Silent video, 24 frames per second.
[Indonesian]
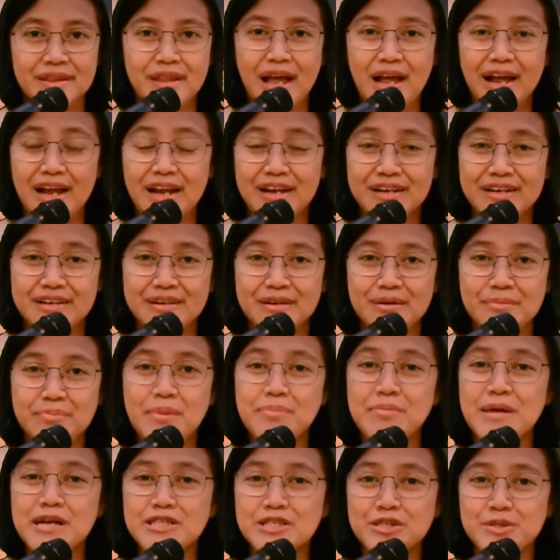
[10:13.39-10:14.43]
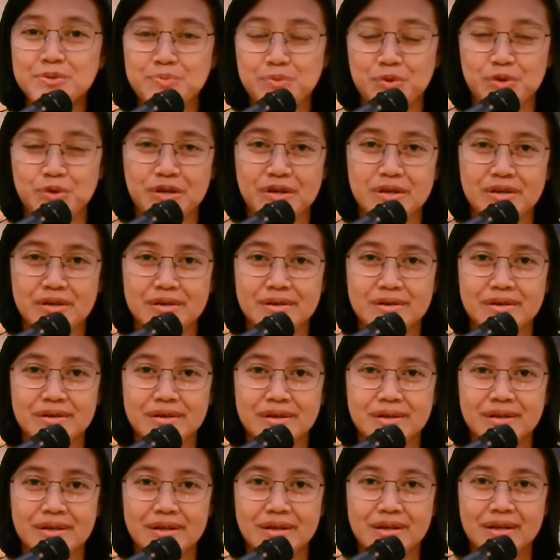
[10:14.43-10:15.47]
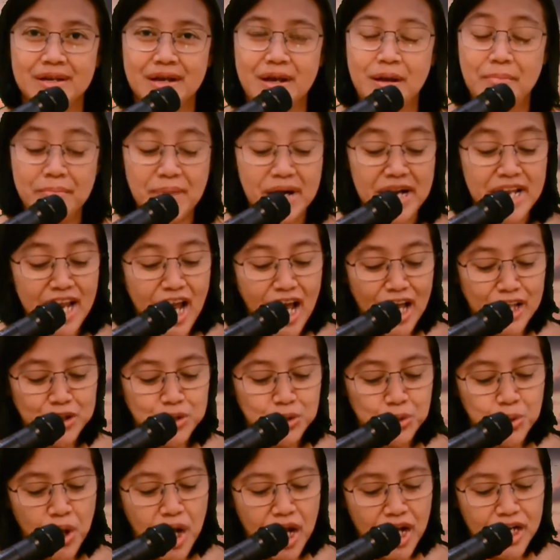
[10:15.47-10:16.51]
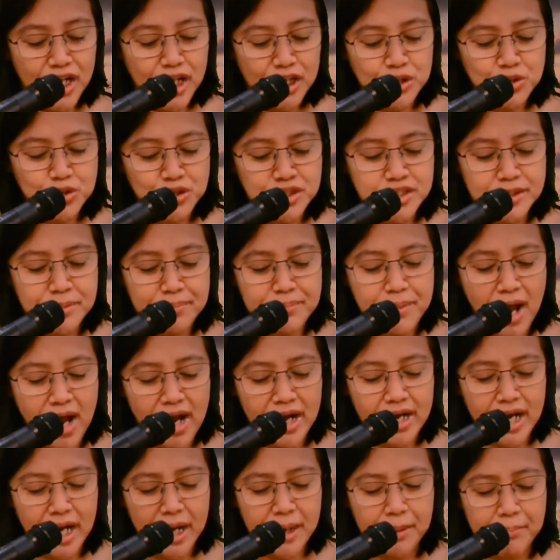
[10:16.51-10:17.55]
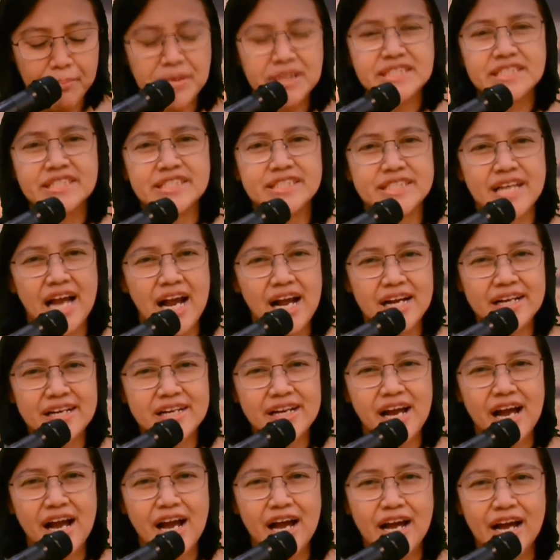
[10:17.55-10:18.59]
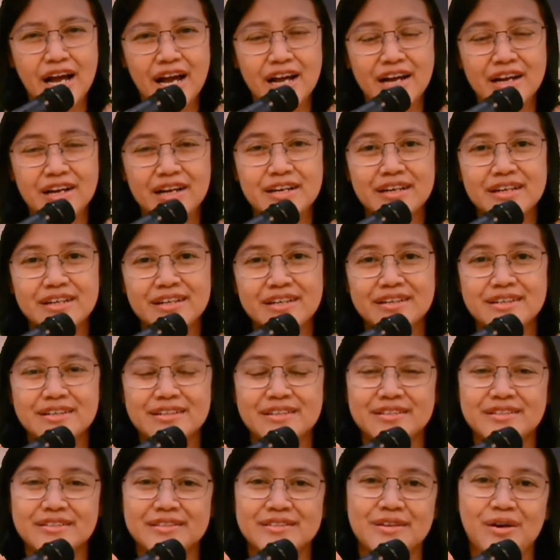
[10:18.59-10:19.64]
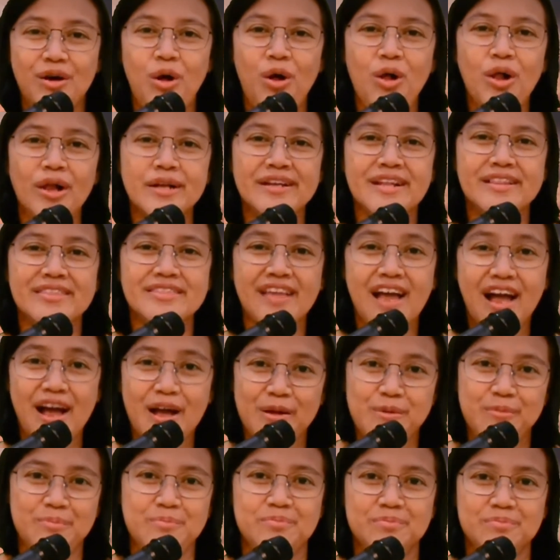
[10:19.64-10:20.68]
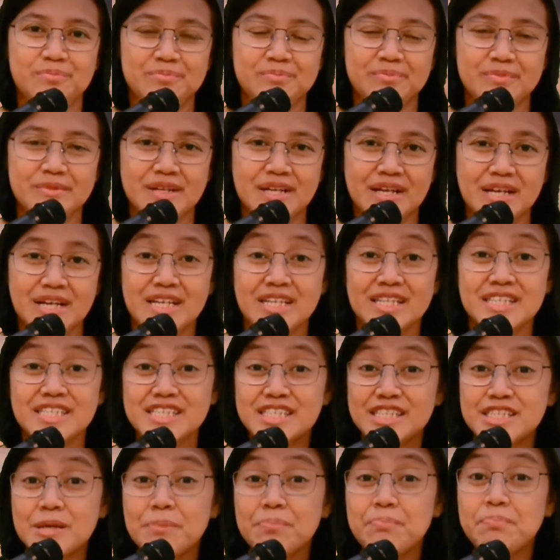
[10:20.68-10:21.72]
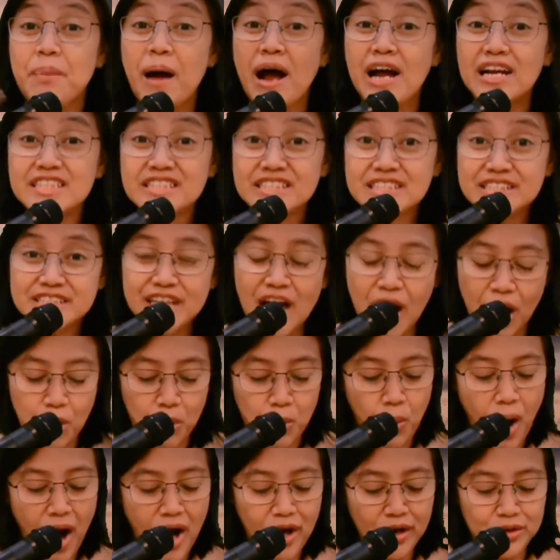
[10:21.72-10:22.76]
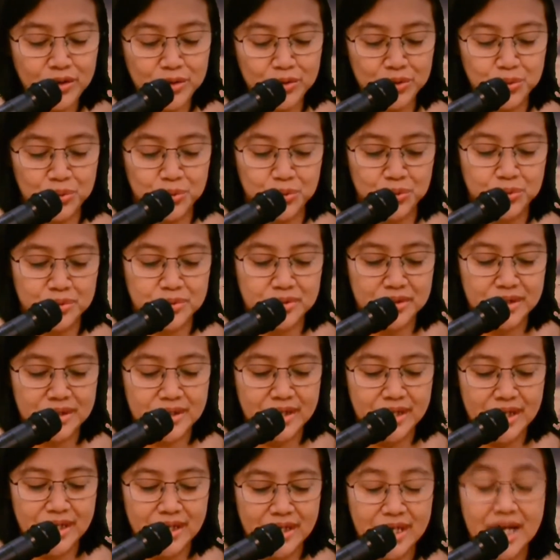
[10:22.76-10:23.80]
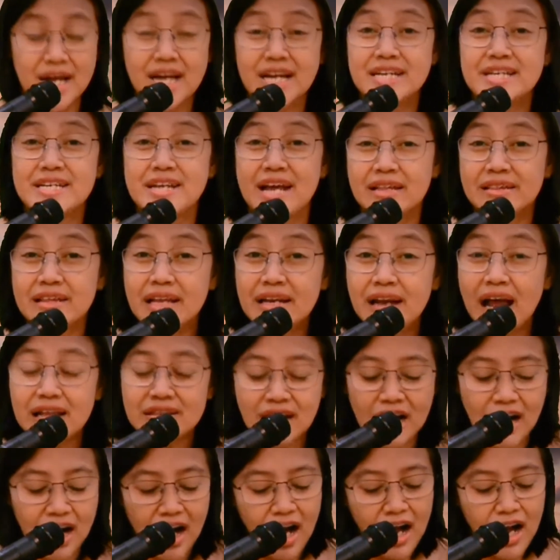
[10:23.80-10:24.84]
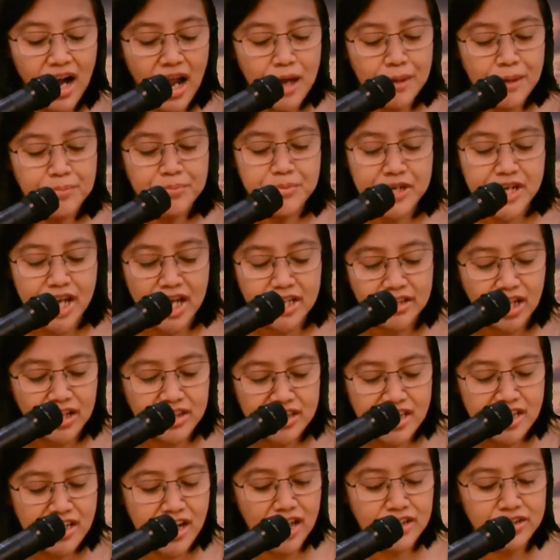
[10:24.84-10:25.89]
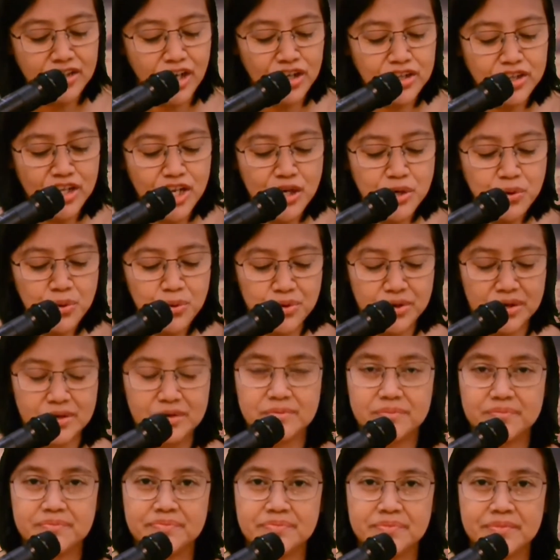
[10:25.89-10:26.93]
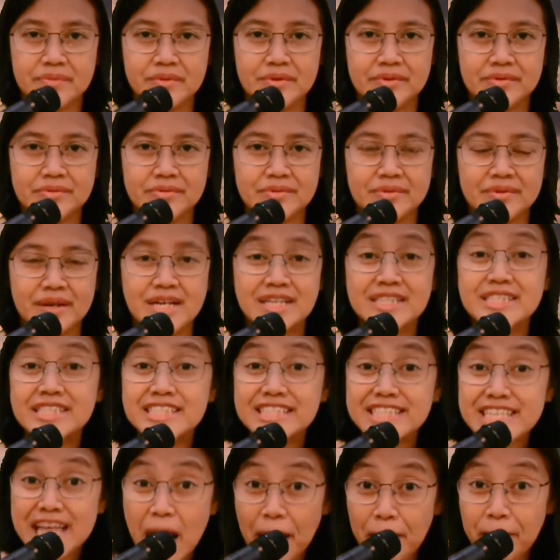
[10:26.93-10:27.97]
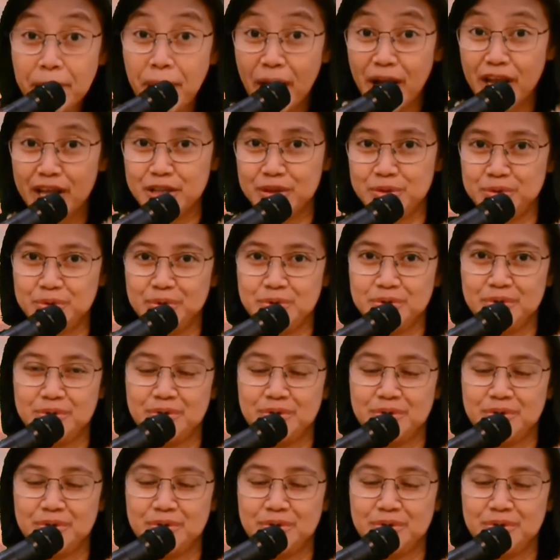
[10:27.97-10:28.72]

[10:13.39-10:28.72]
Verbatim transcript: Dan pemazmur melihat Tuhan itu sebagai penjaga all the time. Sepanjang waktu. Dia tidak terlelap, dia ter, tidak tertidur. Siapa itu?